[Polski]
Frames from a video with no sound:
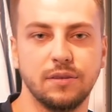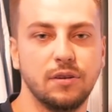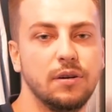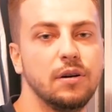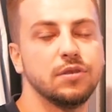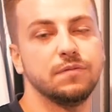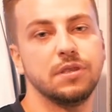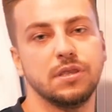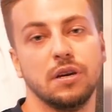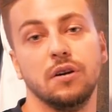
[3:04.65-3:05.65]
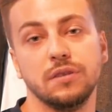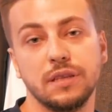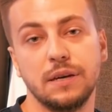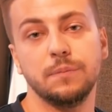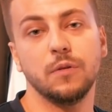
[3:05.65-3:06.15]
to oczywiście
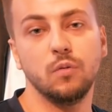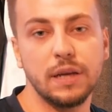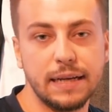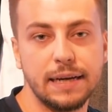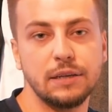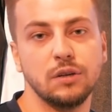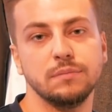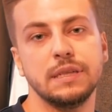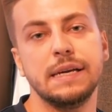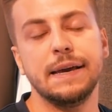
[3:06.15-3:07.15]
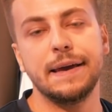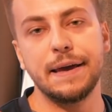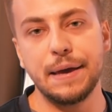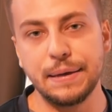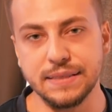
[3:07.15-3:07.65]
one ulegają
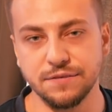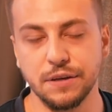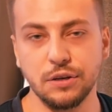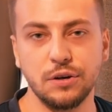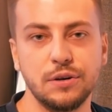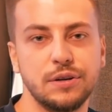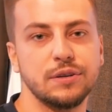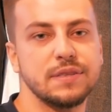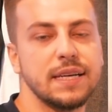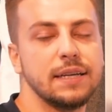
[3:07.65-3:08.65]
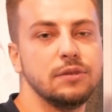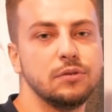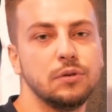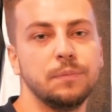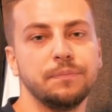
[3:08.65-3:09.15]
e, swego
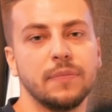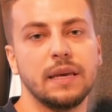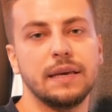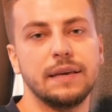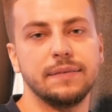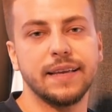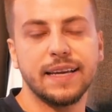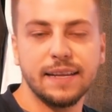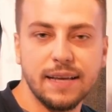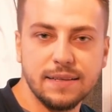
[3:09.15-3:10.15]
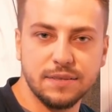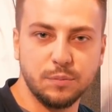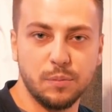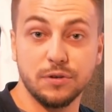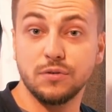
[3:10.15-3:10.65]
rodzaju e, degradacji.
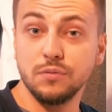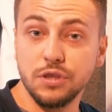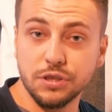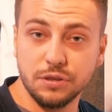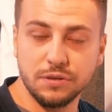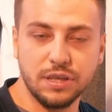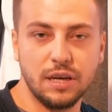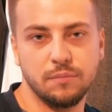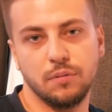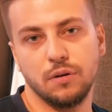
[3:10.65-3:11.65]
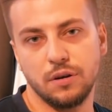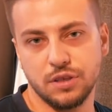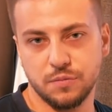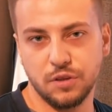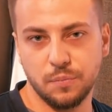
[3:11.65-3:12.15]
Po po prostu niszczą się, bo
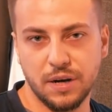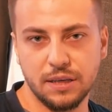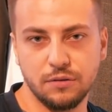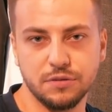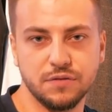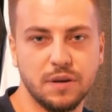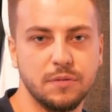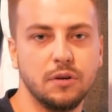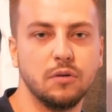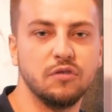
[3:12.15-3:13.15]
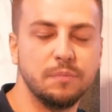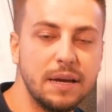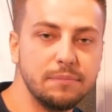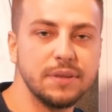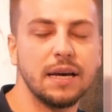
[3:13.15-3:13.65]
chociażby do prania używamy ruchów
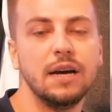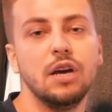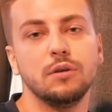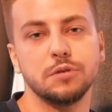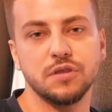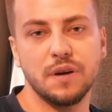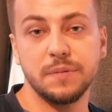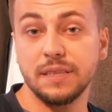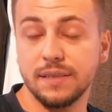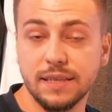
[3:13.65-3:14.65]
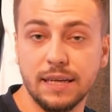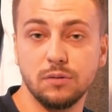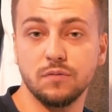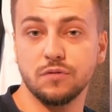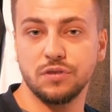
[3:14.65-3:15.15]
bębna, używamy
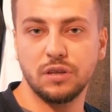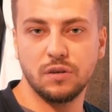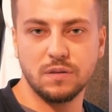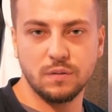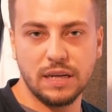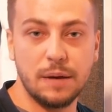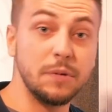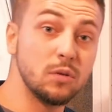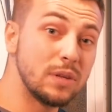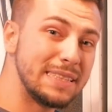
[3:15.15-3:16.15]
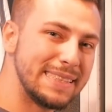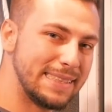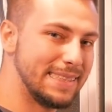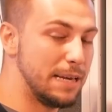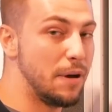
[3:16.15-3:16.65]
detergentów różnego rodzaju chemii. Tutaj
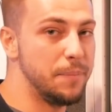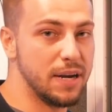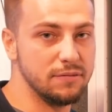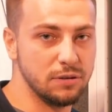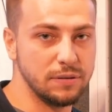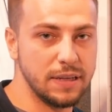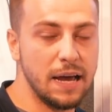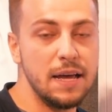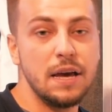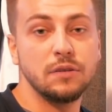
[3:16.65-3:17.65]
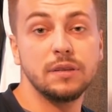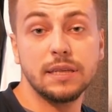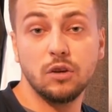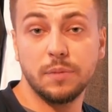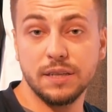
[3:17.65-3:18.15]
jest sama para wodna, no i
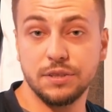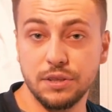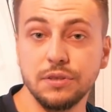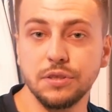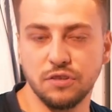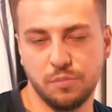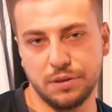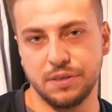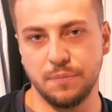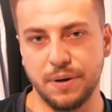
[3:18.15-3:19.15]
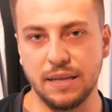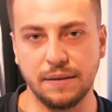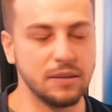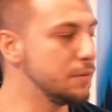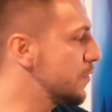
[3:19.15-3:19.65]
takie ubrania się niszczą w procesie
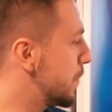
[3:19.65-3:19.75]
prania. Natomiast w